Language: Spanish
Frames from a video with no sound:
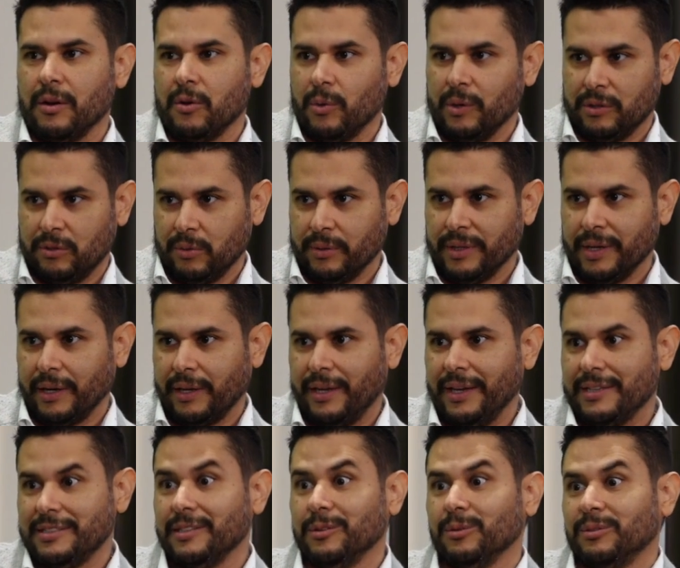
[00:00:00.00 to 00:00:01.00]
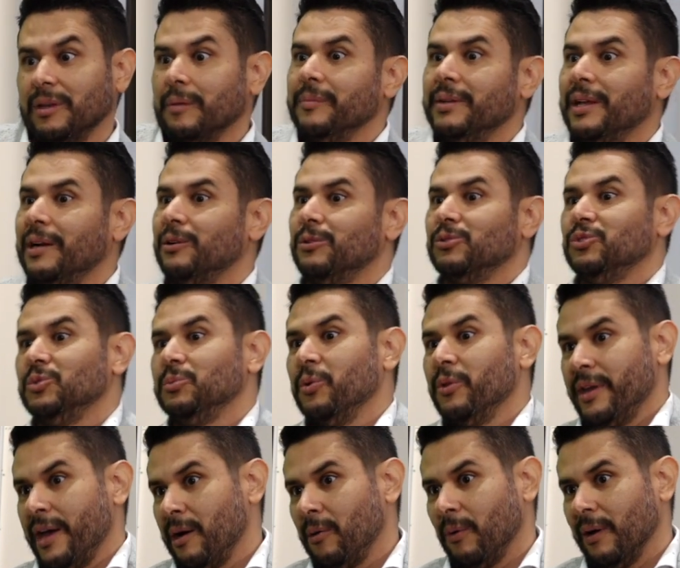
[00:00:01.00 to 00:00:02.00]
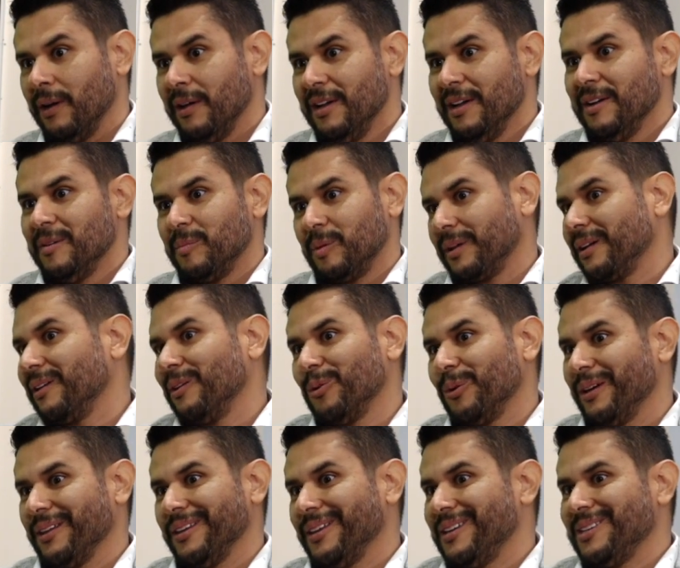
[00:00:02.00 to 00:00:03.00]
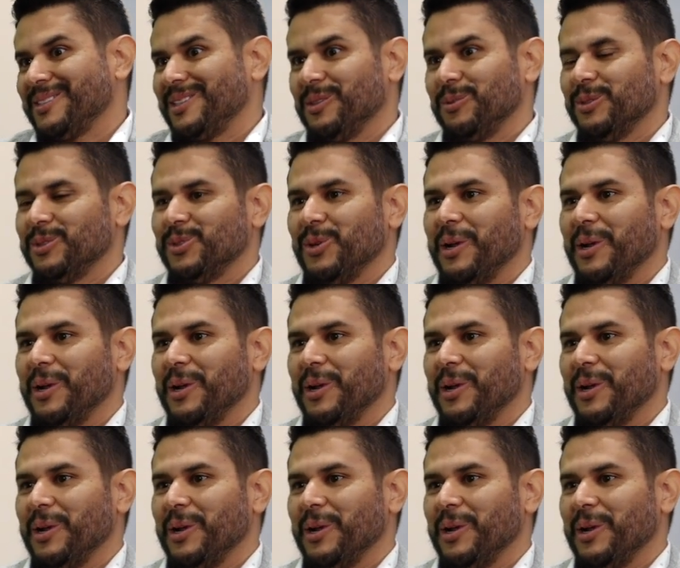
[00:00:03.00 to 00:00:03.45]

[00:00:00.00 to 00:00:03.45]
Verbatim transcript: en cuanto a energía, sino también al consumo de agua, porque lo que dijiste no es